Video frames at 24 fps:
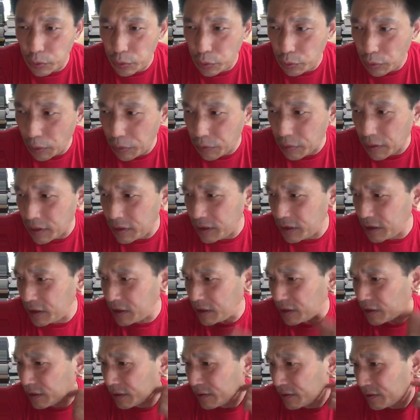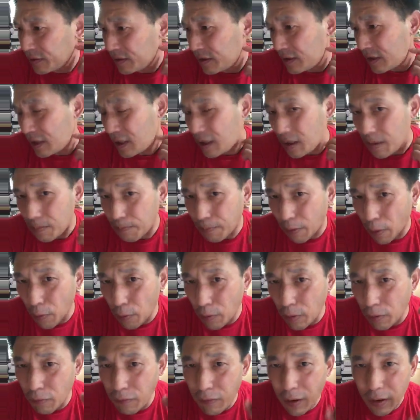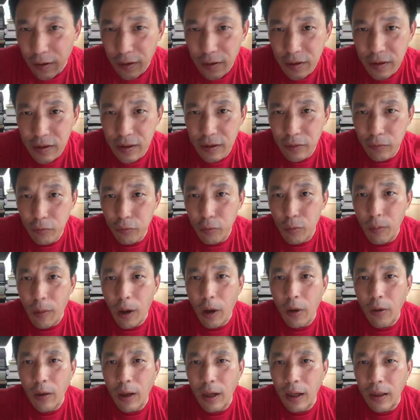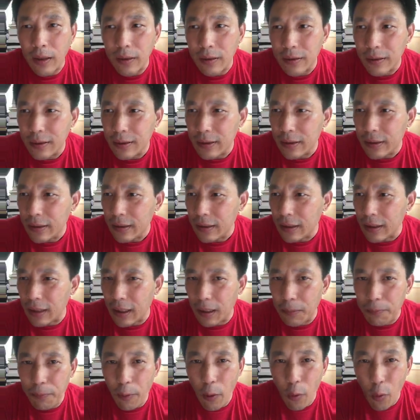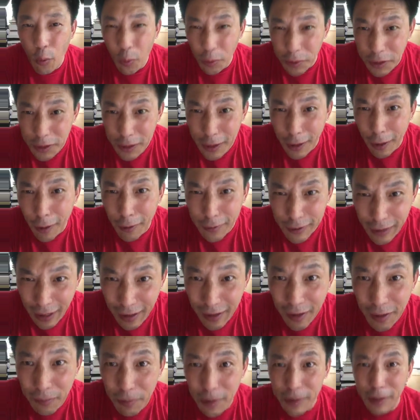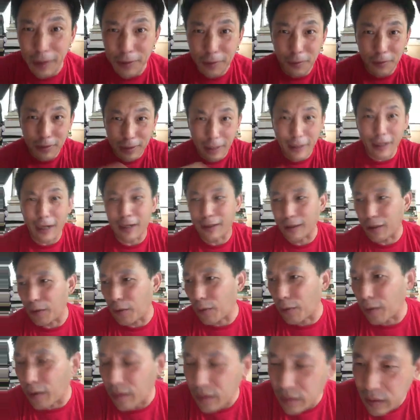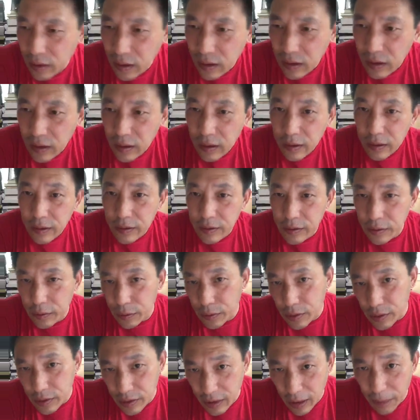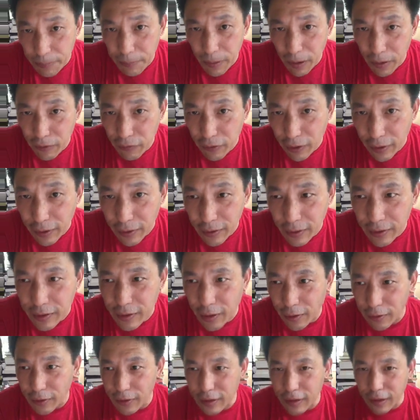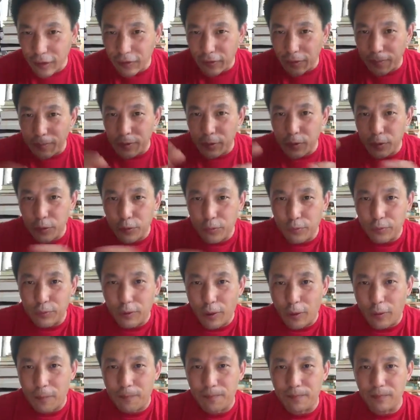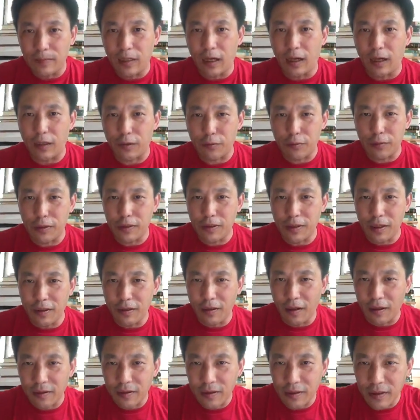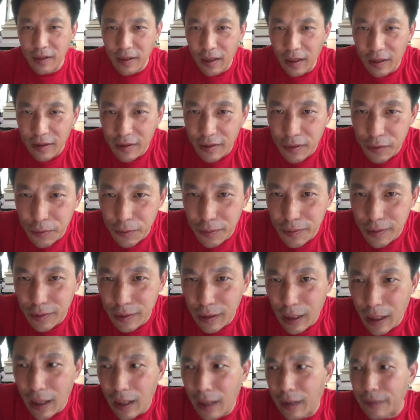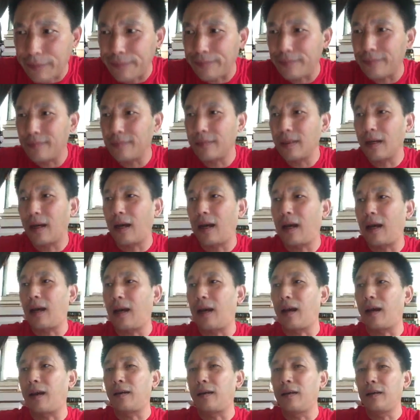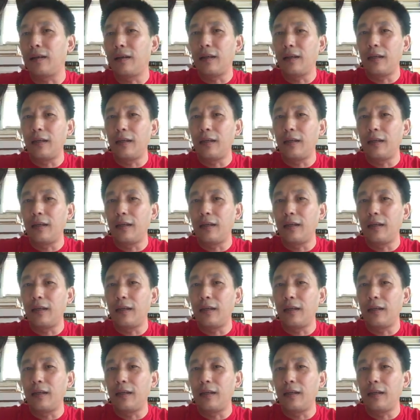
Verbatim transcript: 宣传机器，包括网上这些五毛啊，啊，包括一号坦克帽也都在干这个活儿，就是想办法朝着这个方面去塑造啊，说香港这些抗议的学生呢，哎，